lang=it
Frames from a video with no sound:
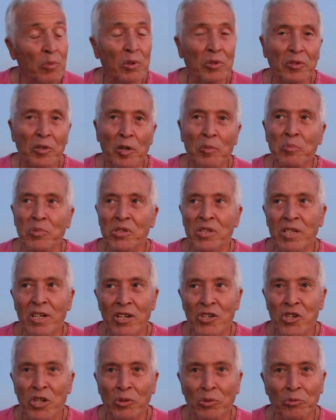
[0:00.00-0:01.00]
purtroppo si
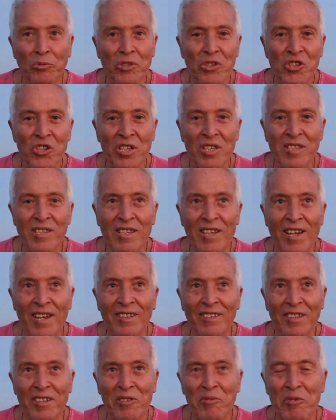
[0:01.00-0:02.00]
nasce tutti
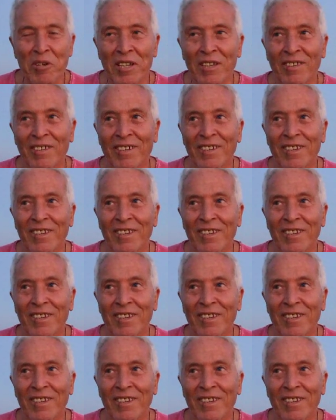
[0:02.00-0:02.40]
scienziati e quindi